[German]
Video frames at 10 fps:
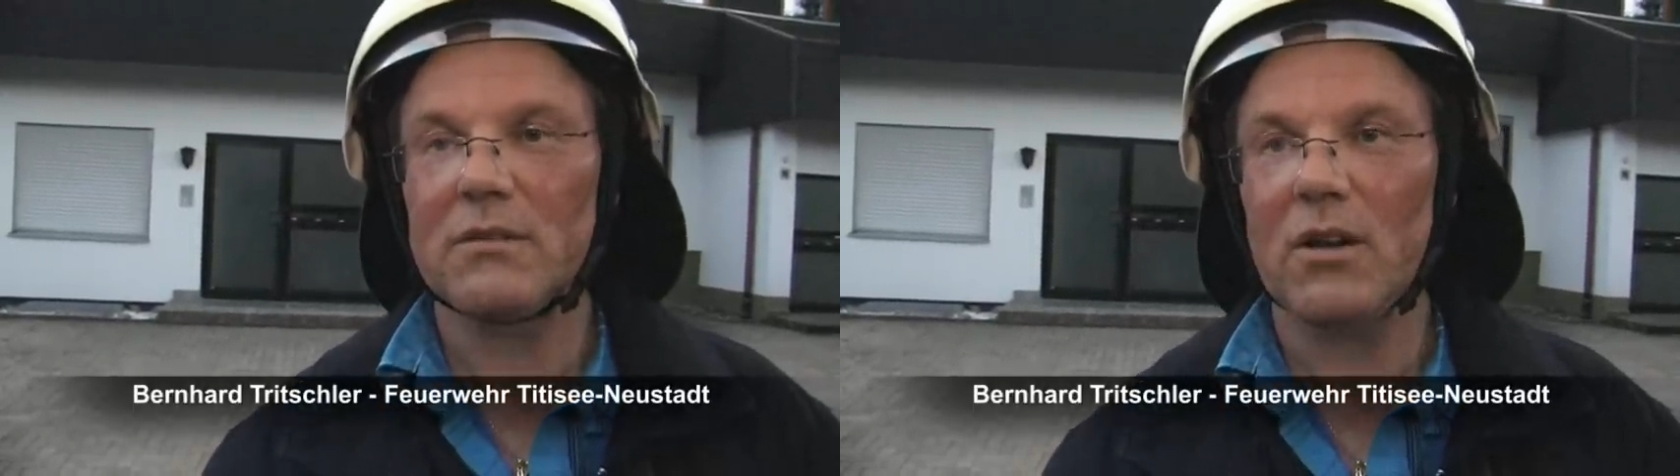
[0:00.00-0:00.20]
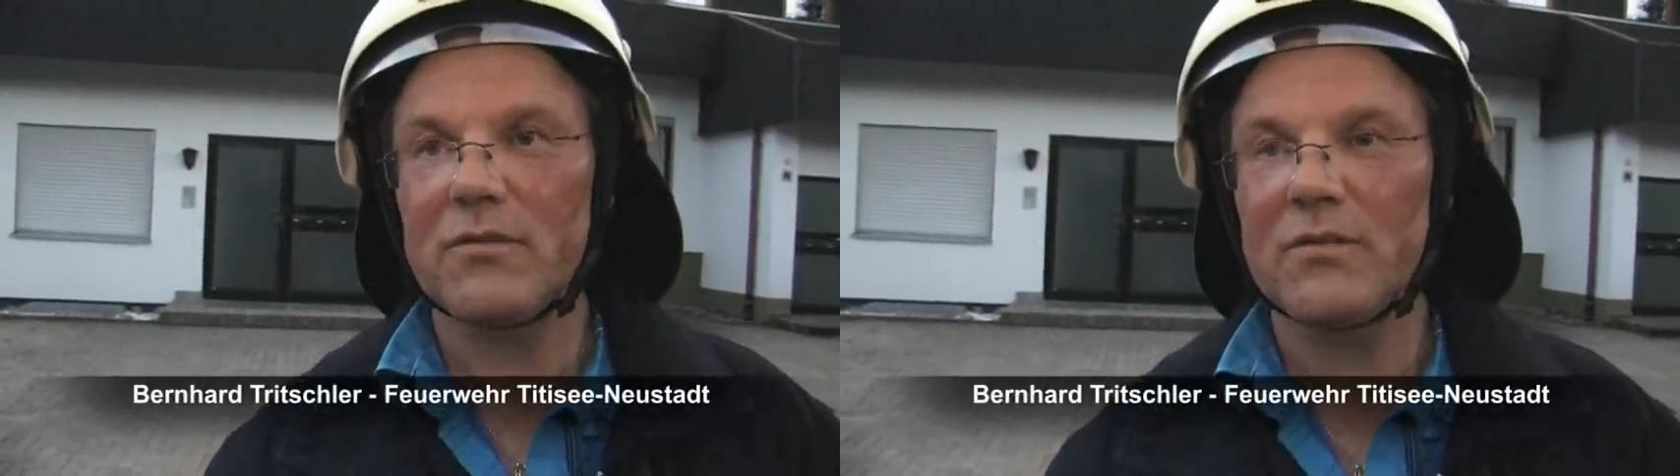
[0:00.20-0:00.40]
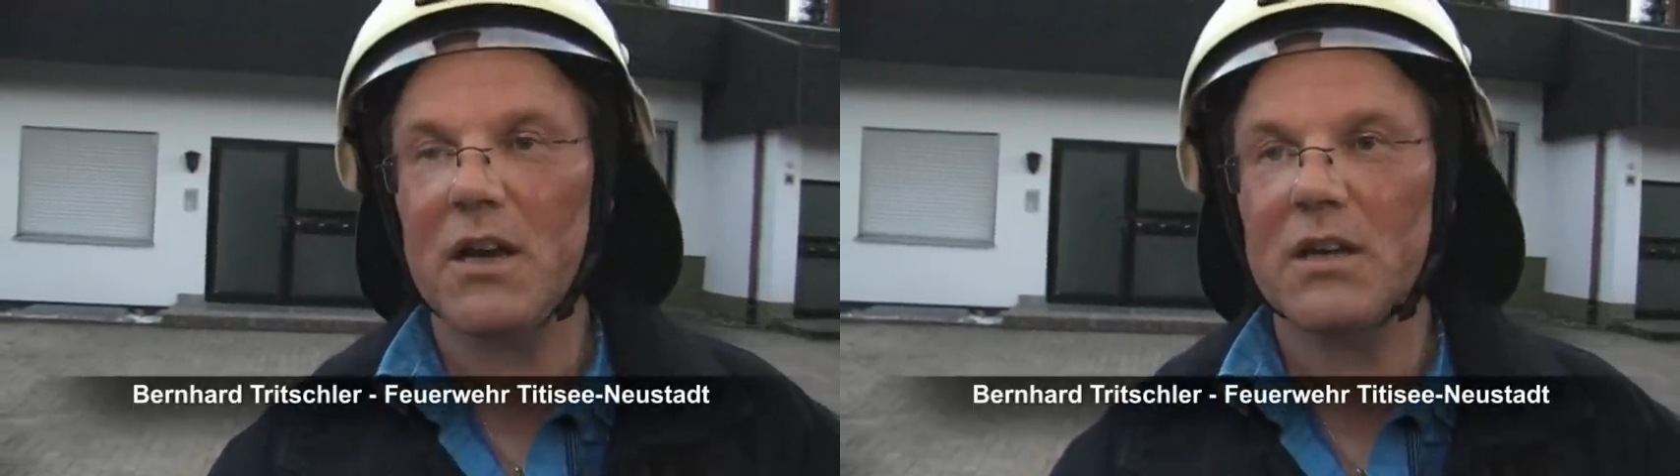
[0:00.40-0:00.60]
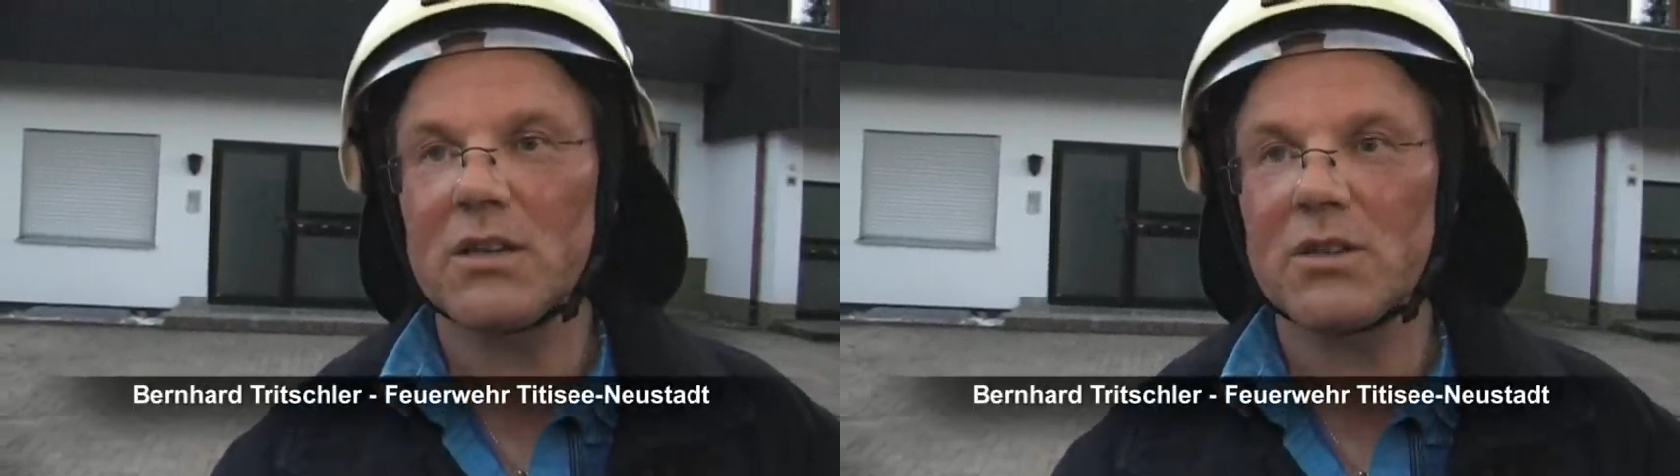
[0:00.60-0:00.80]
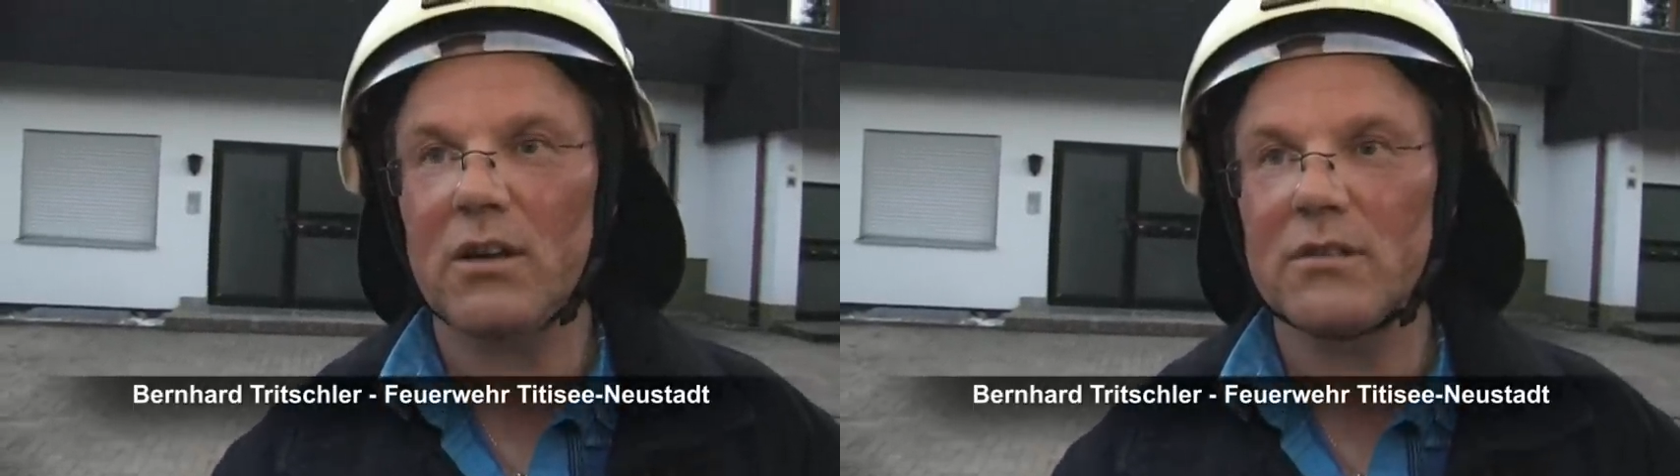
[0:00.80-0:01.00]
drauf
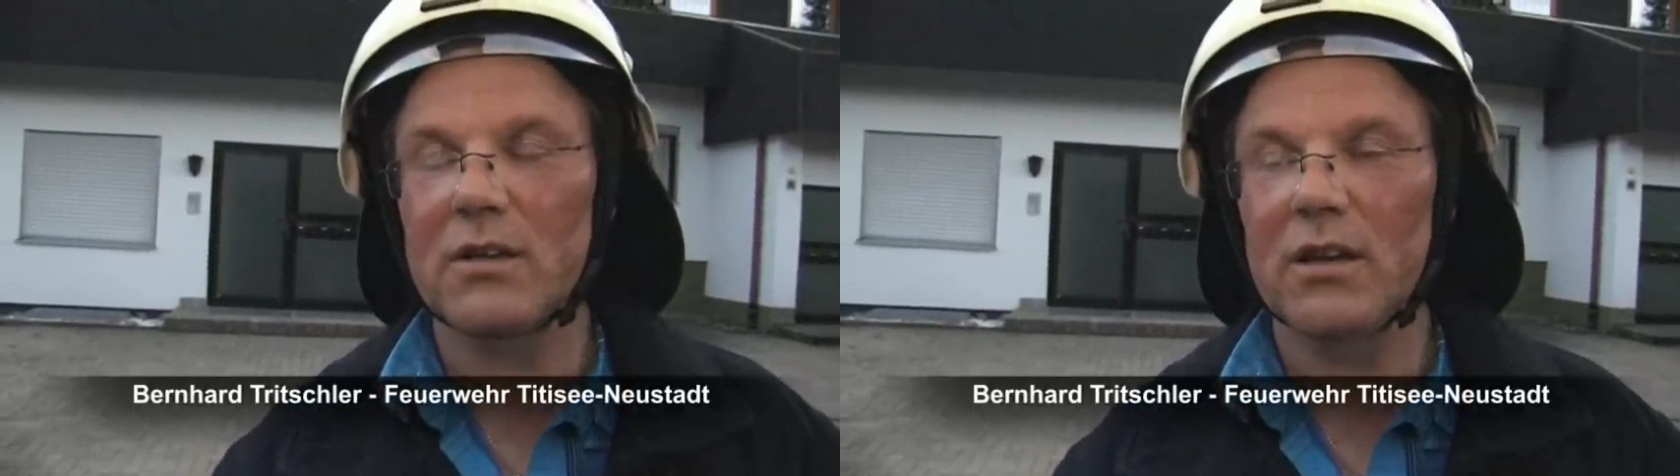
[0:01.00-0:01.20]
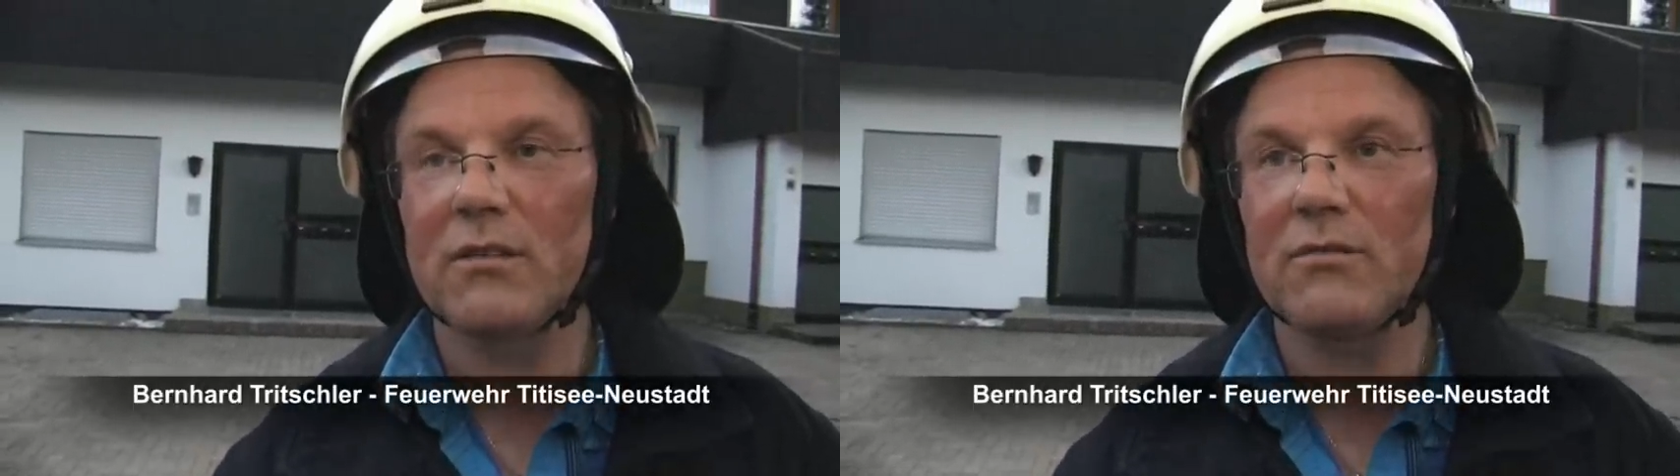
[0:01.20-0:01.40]
nachgeschaut.